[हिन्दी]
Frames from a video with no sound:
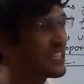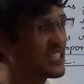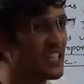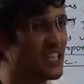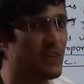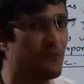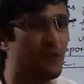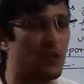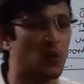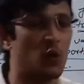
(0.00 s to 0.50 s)
से
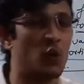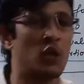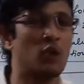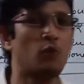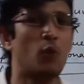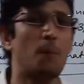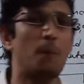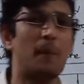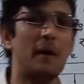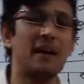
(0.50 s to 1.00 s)
गिवन हो ना कि वो
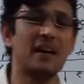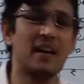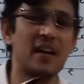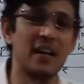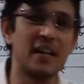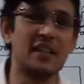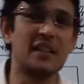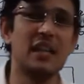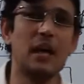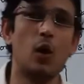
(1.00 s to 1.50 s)
बढ़कर
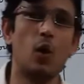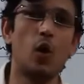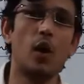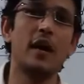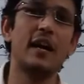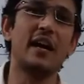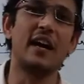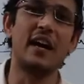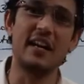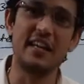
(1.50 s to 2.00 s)
इतने हो गए
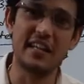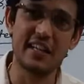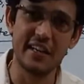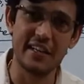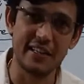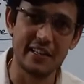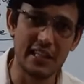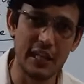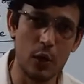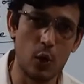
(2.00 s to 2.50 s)
या घटकर
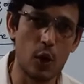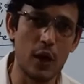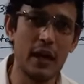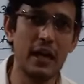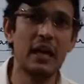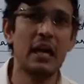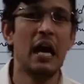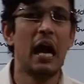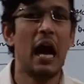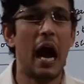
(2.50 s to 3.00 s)
इतने हो गए
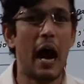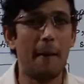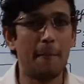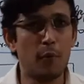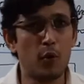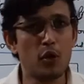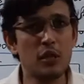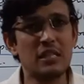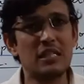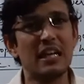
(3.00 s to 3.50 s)

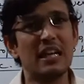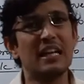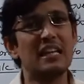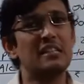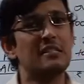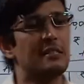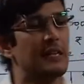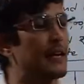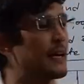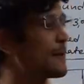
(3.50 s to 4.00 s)
आपको इस तरह की
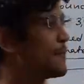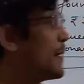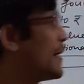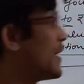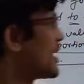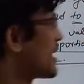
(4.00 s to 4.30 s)
स्टेटमेंट